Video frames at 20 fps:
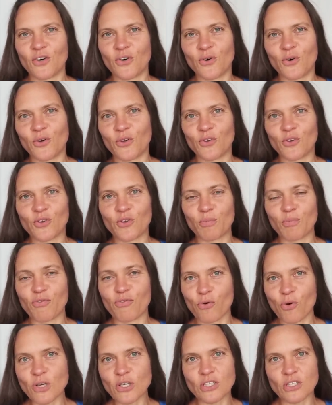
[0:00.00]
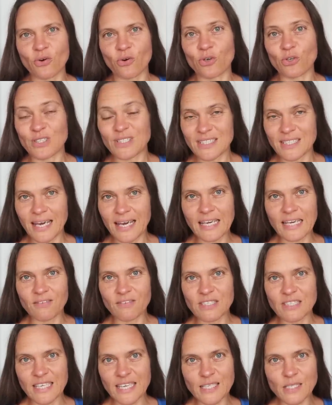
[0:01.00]
Und bevor ich euch zeige,
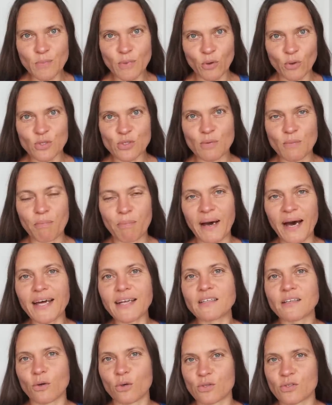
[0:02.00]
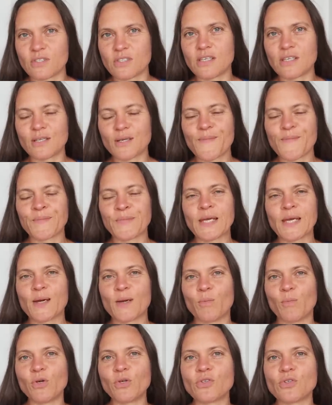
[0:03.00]
wie es jetzt bei uns im Bad aussieht,
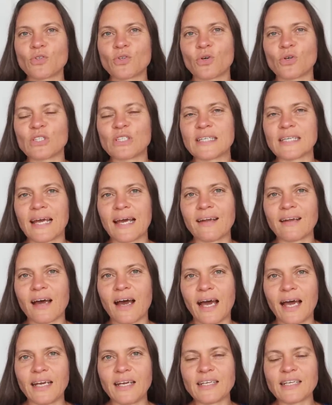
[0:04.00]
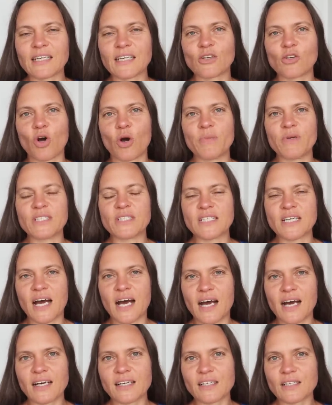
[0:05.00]
möchte ich euch gerne einige
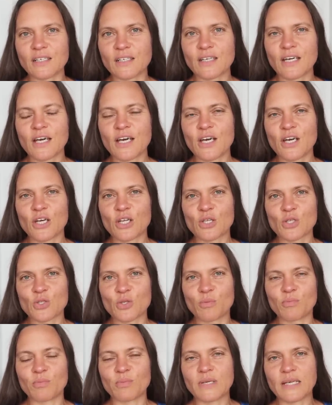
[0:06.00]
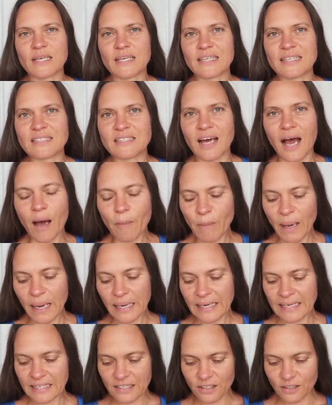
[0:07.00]
Kommentare zum
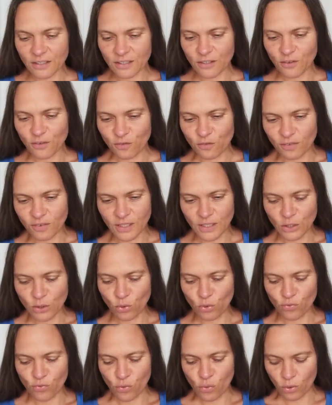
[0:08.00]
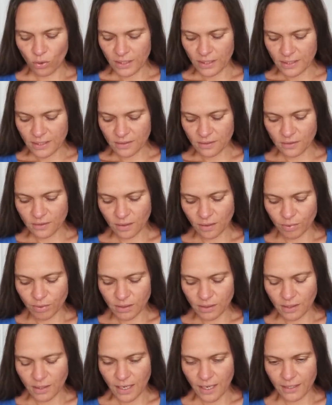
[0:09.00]
damaligen Video vorlesen. Ich habe
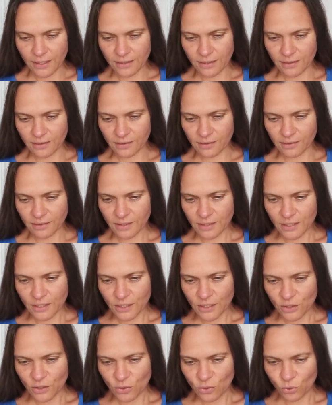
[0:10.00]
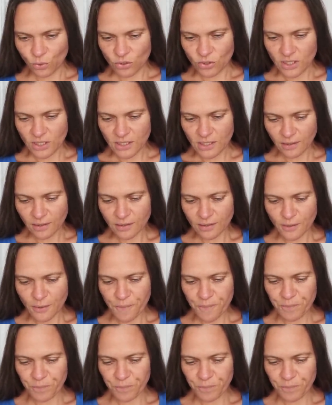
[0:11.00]
hier einige notiert.